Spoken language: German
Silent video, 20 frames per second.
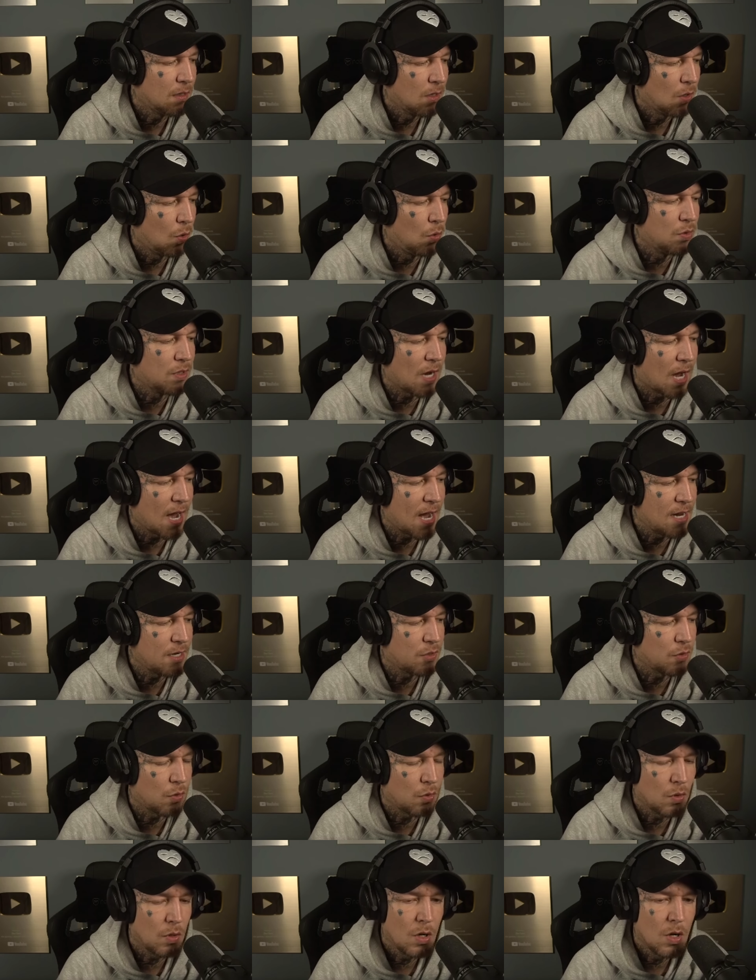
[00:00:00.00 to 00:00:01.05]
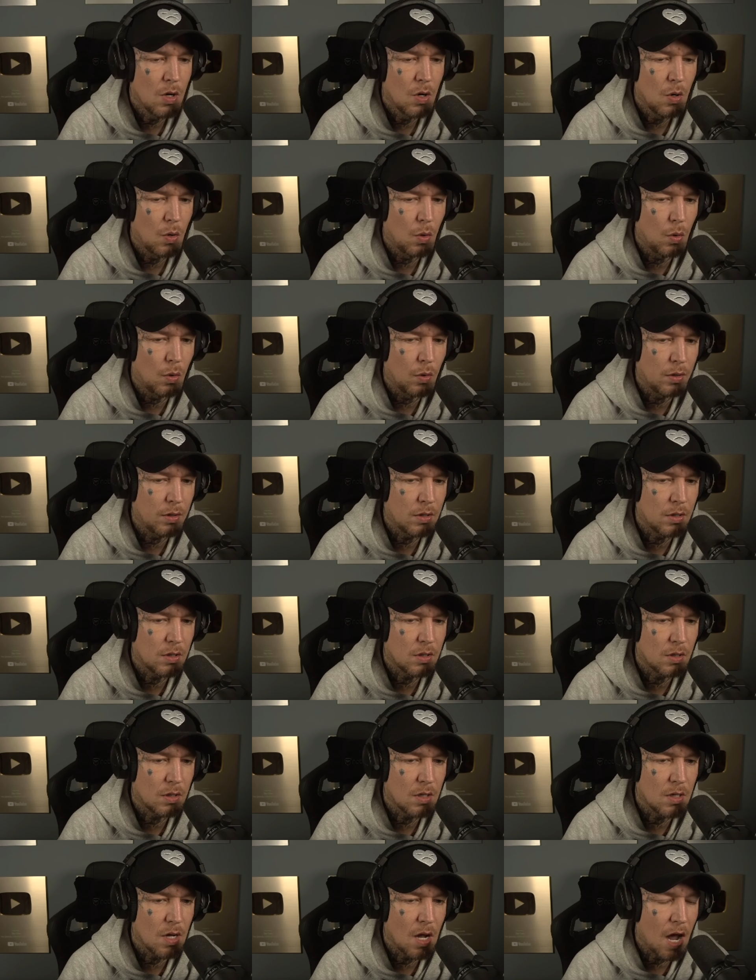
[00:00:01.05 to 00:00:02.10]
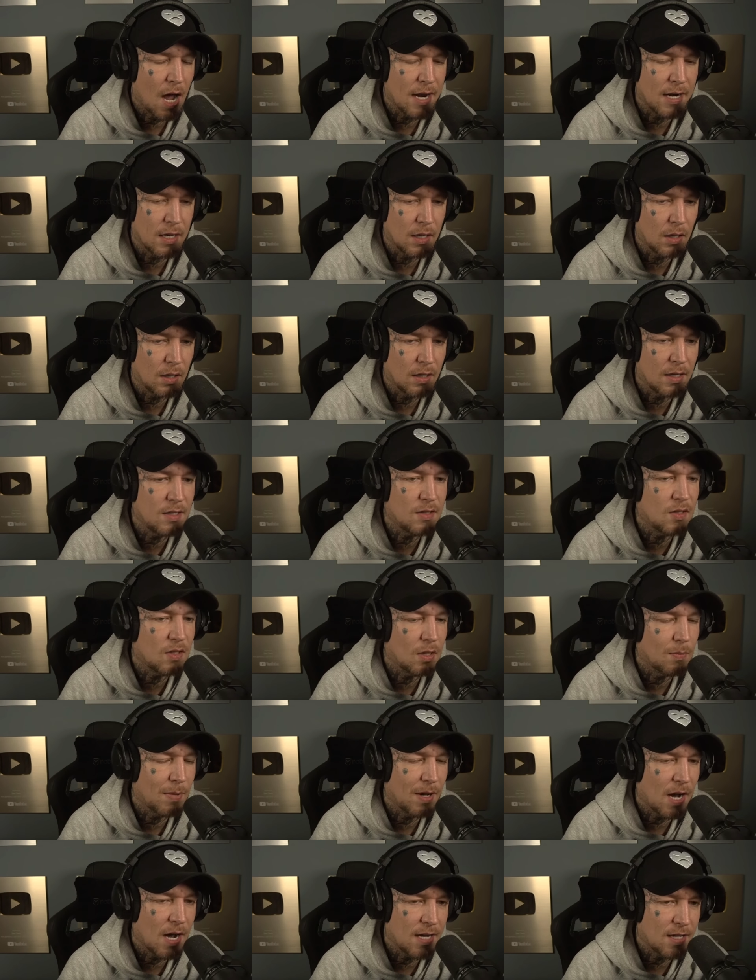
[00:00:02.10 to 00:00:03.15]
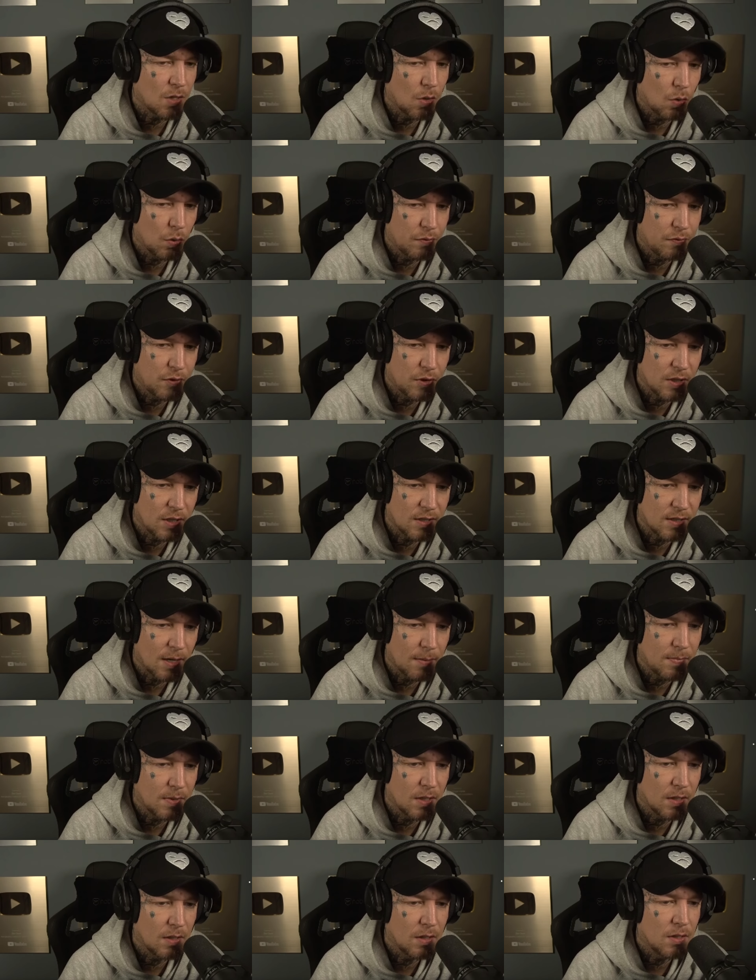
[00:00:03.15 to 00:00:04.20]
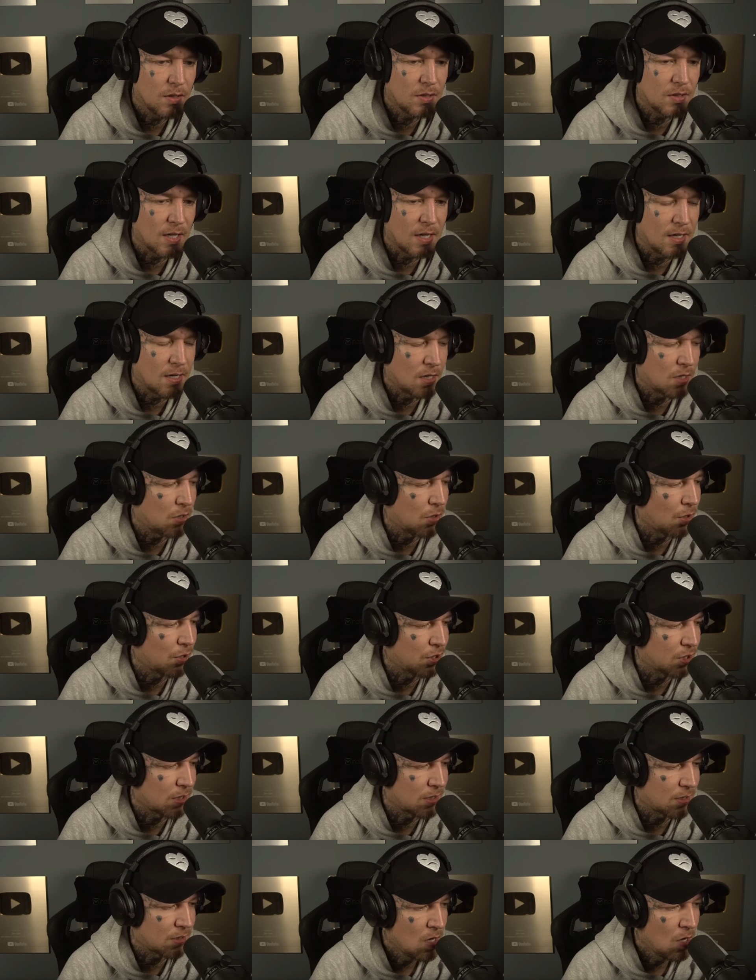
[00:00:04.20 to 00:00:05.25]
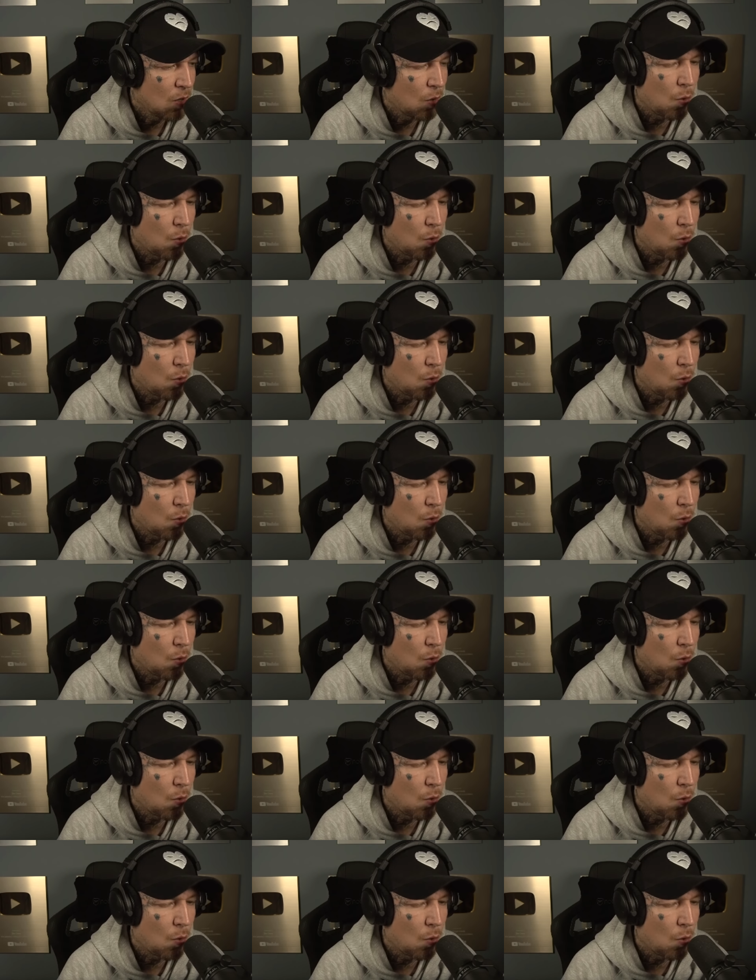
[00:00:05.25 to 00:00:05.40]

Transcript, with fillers: Unterhaltung und äh, eine riesige Bereicherung für die gesamte Szene in Deutschland ist.